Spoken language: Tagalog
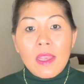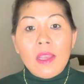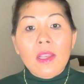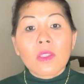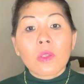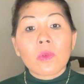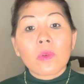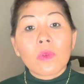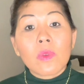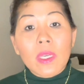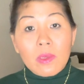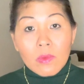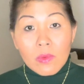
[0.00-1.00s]
So,
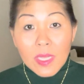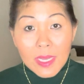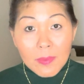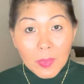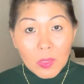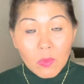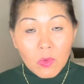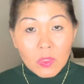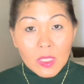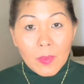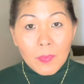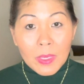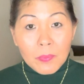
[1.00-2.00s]
unang-una,
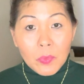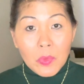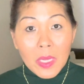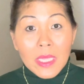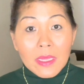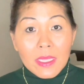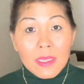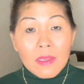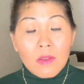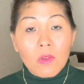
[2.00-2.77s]
pag-uusapan po natin